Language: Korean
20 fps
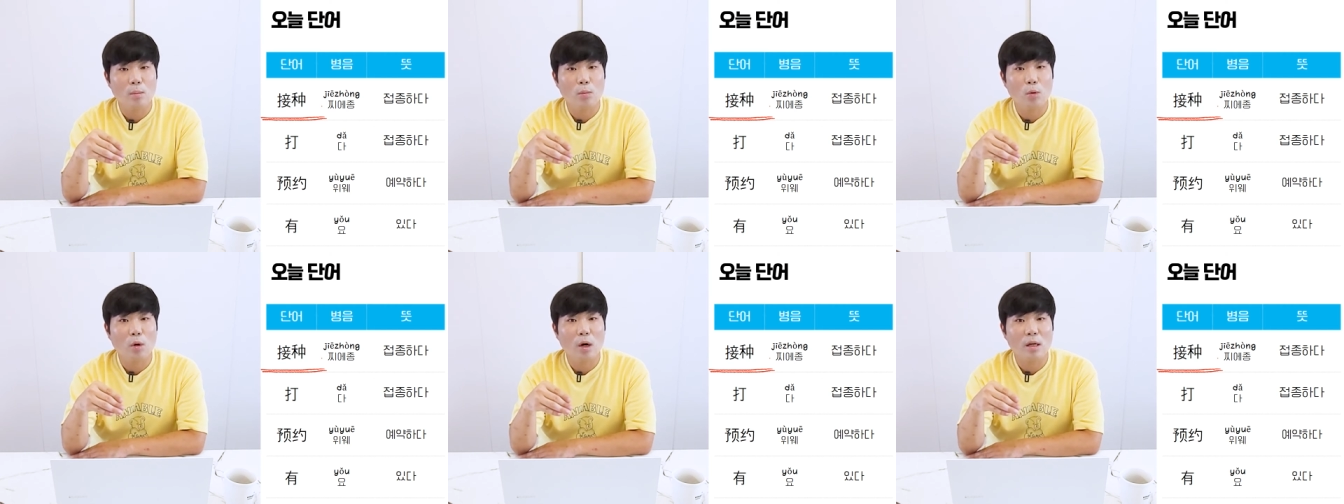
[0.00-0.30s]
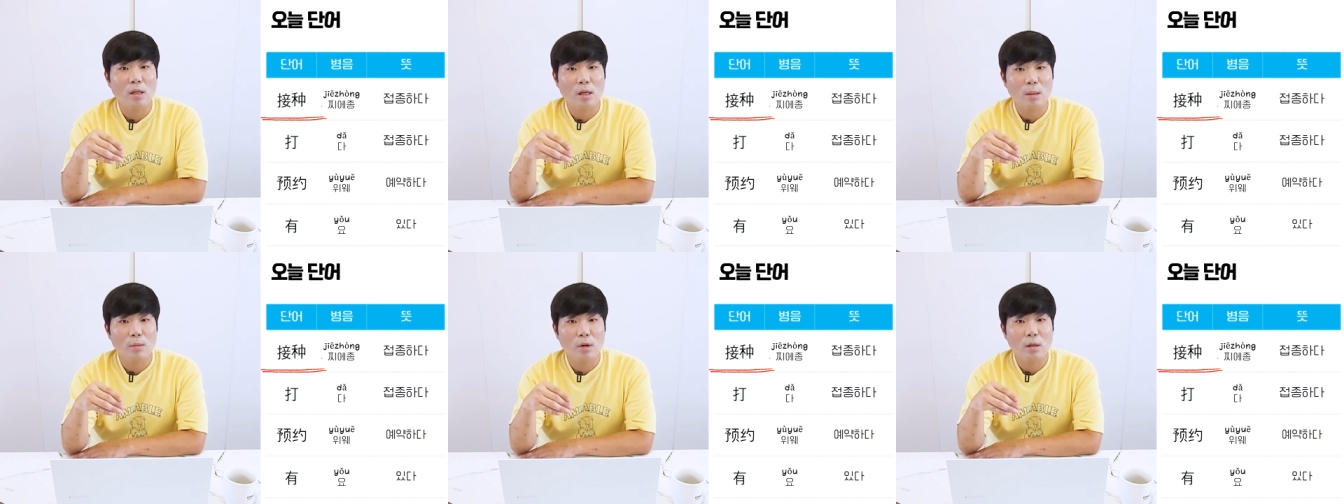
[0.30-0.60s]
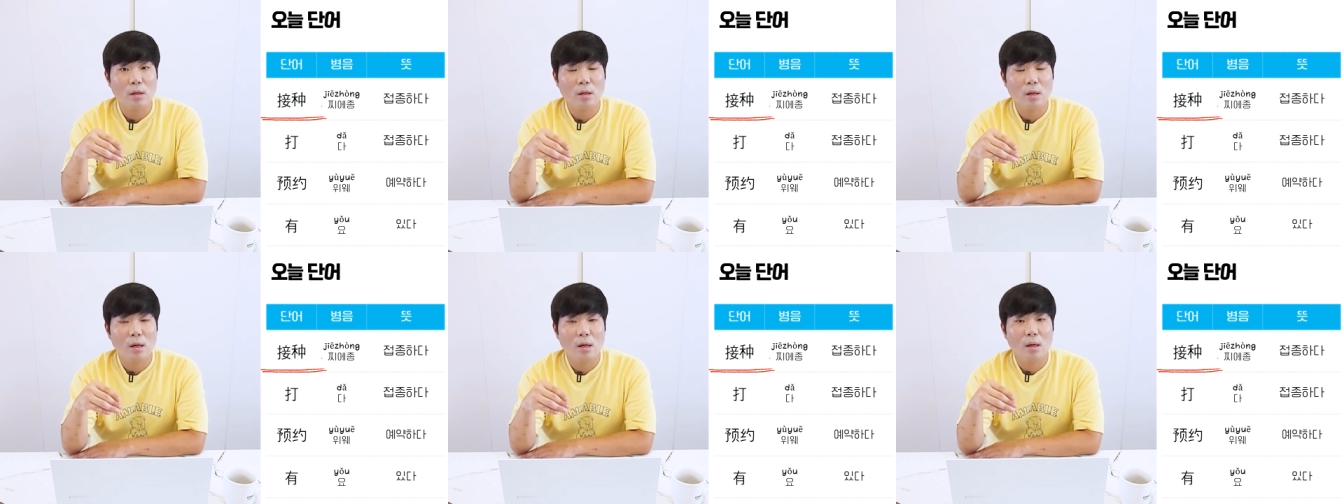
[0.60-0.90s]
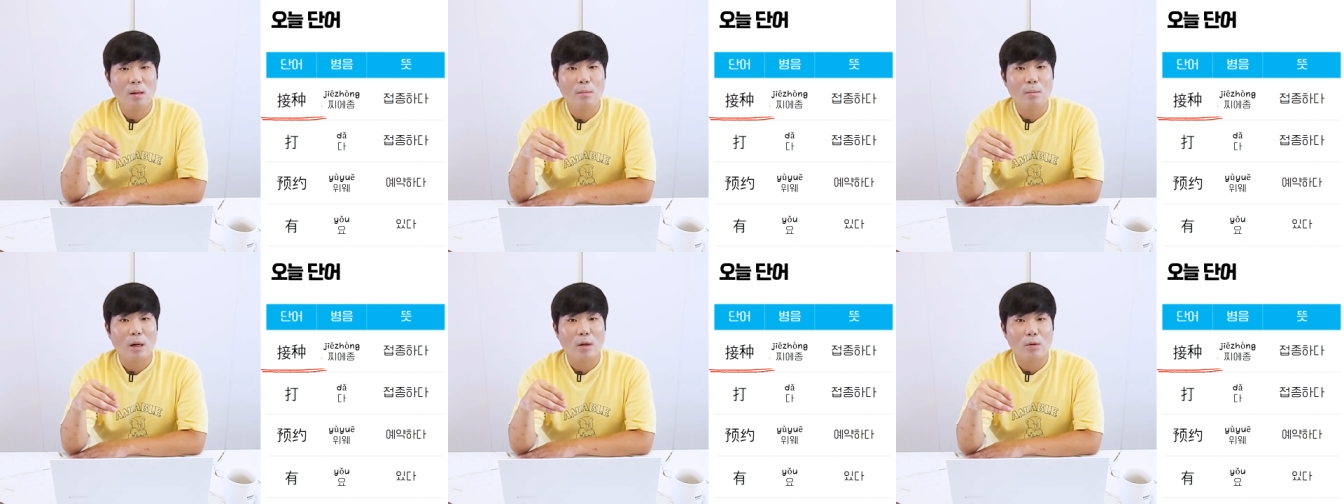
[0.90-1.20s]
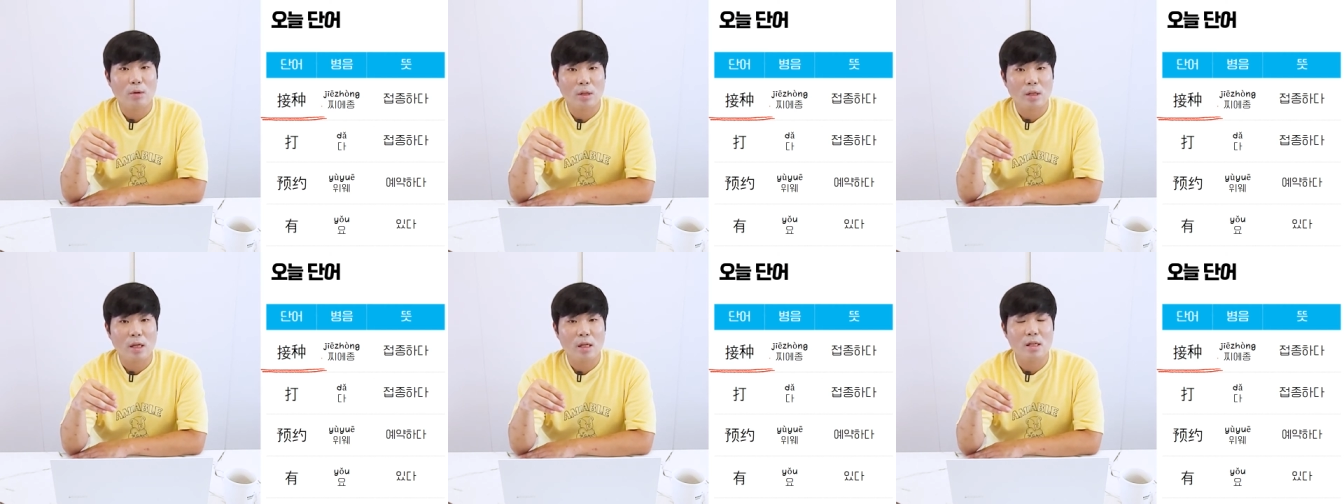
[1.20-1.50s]
뭐가 있냐면
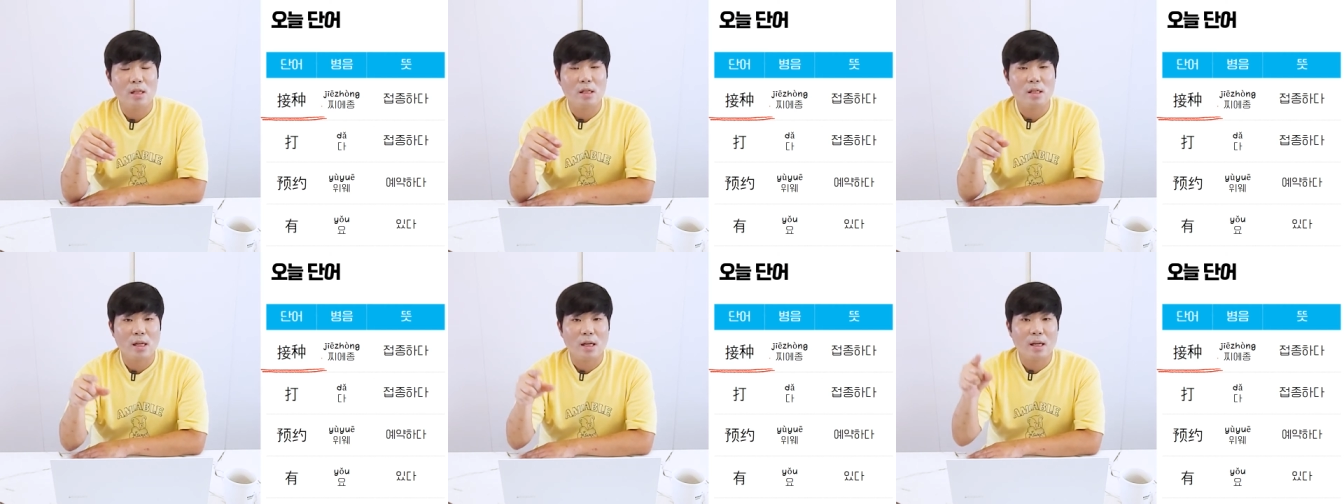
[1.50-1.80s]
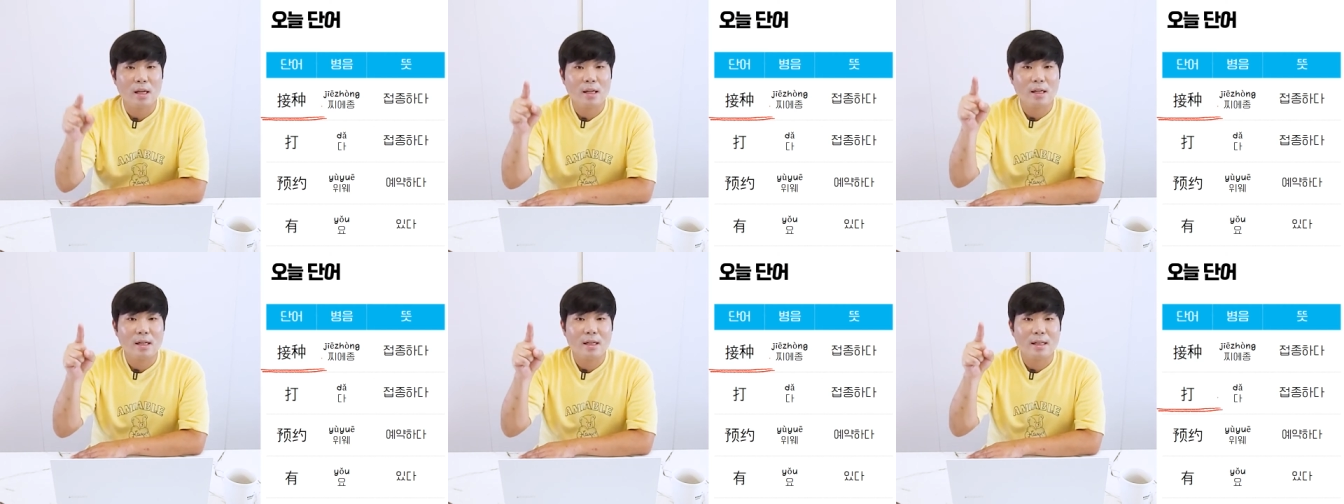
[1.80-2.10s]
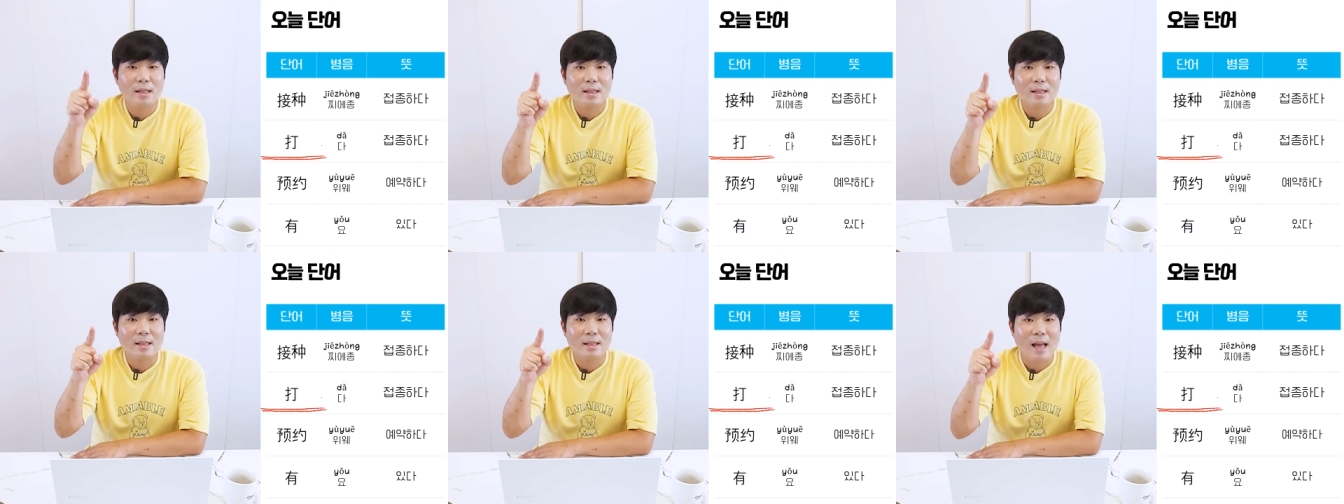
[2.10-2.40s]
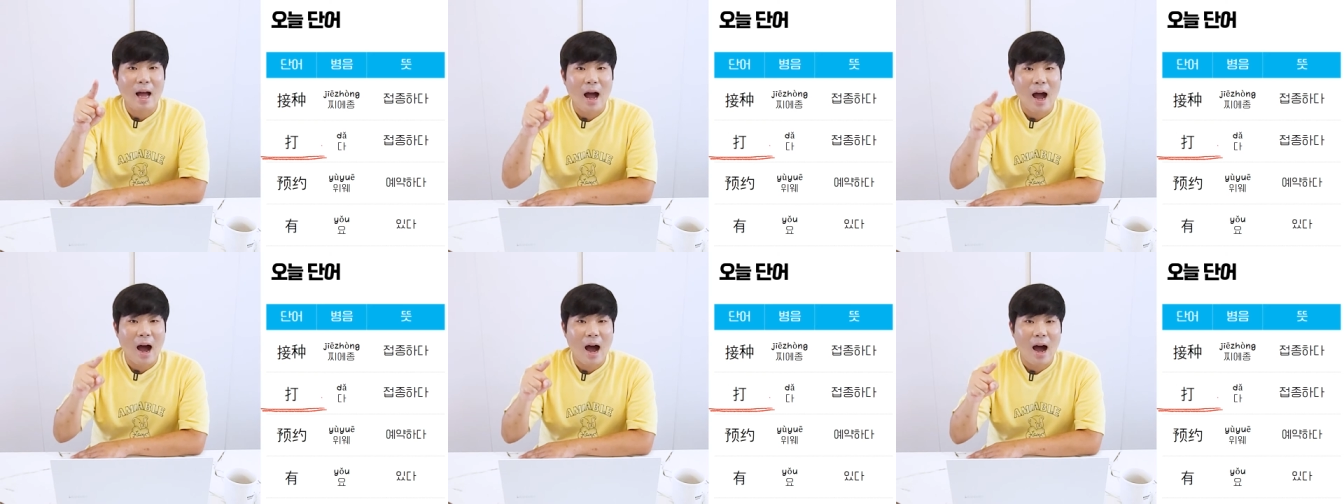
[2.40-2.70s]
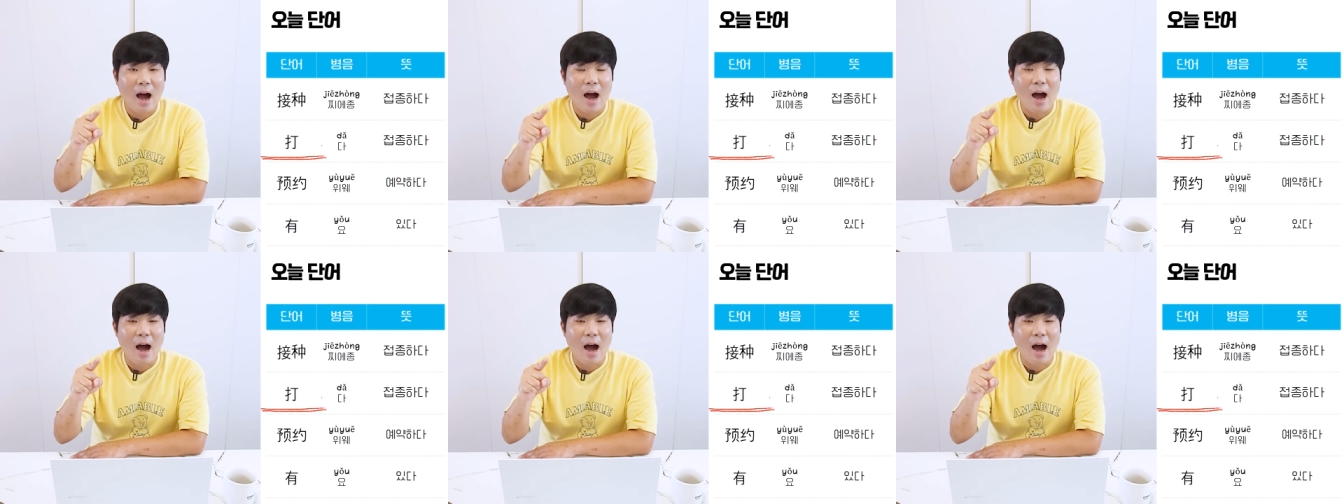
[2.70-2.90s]
바로 이게 있지 따,